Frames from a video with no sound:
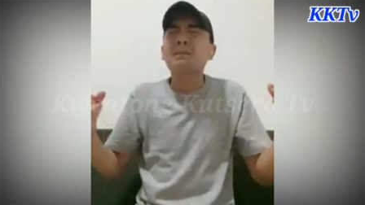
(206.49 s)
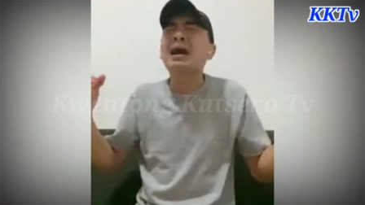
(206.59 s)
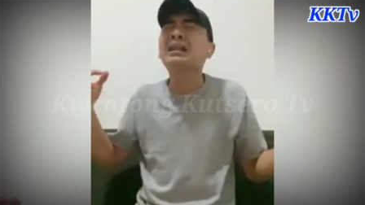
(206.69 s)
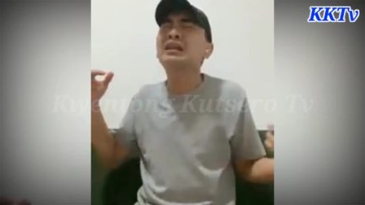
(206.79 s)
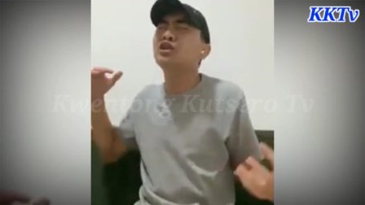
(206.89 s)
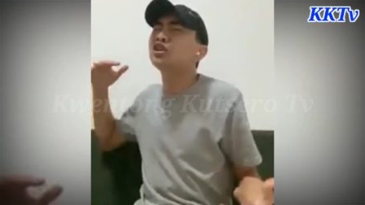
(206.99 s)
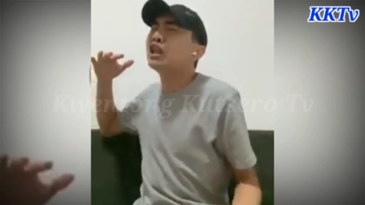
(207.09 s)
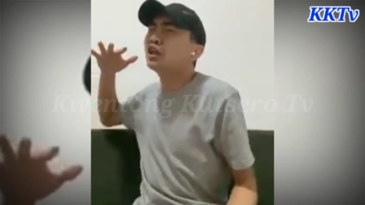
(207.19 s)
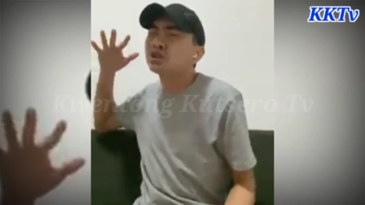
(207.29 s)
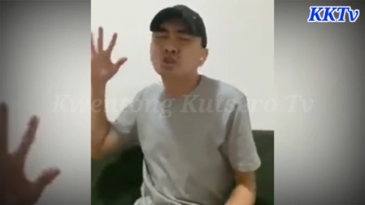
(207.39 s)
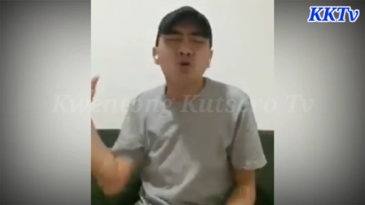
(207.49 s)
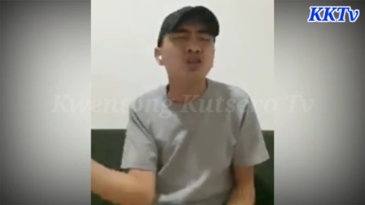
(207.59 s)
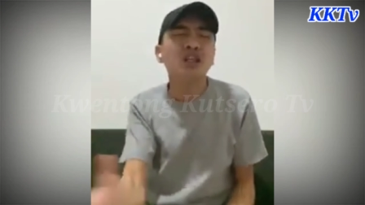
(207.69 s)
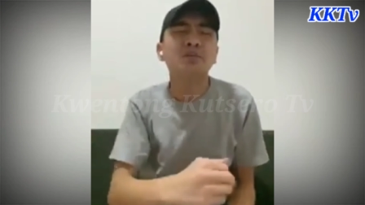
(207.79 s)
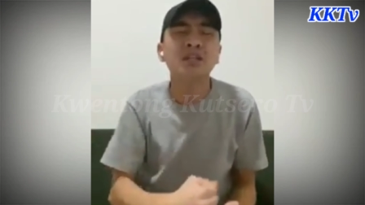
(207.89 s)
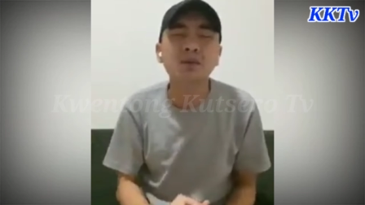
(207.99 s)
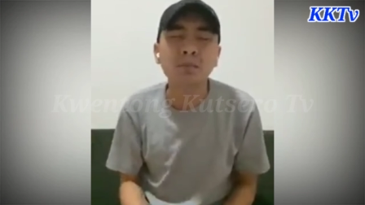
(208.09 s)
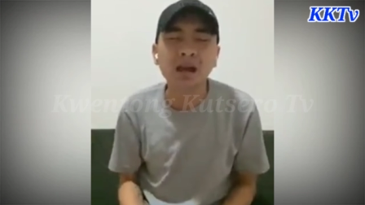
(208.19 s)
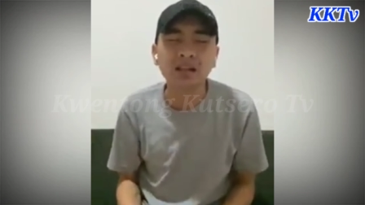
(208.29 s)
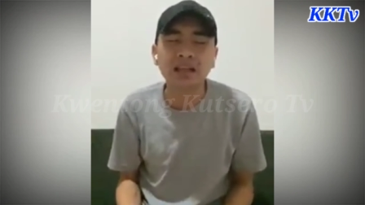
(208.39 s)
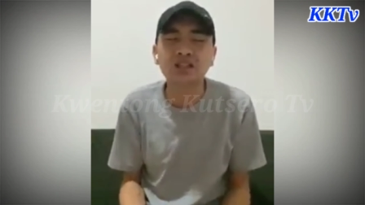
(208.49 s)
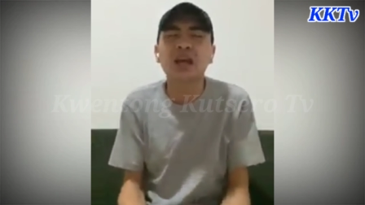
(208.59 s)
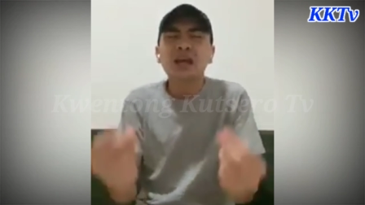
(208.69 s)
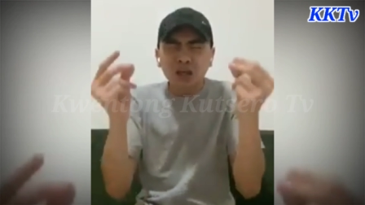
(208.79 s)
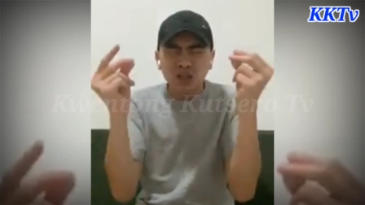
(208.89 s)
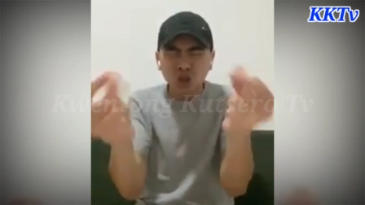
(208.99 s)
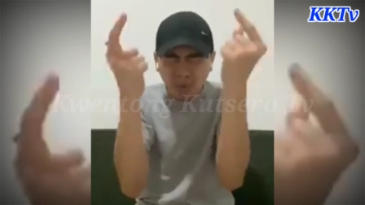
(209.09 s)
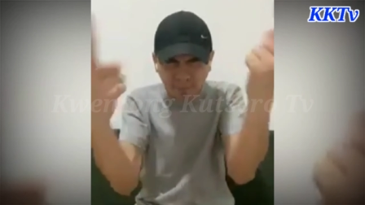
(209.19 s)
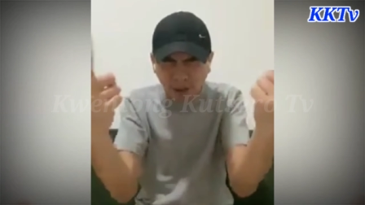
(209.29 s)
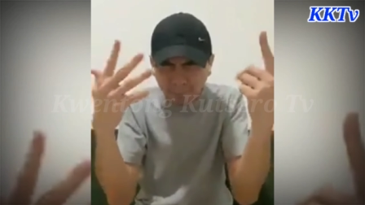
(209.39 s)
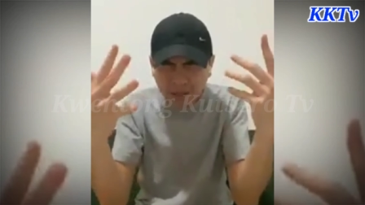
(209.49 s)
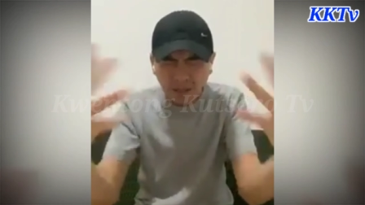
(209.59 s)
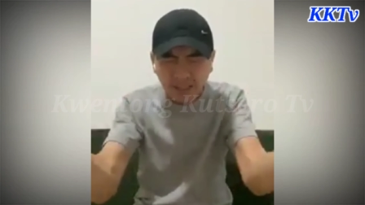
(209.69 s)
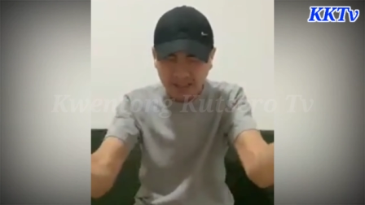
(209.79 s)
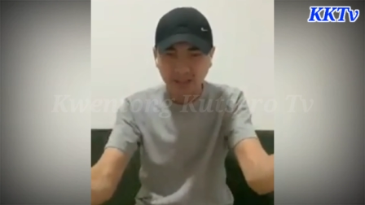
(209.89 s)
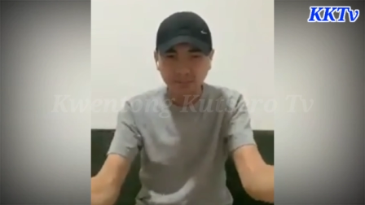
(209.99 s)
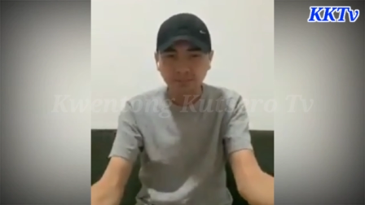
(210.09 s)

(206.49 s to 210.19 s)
Bakit ganun nila yung social media mileage siya? Sobrang bilis!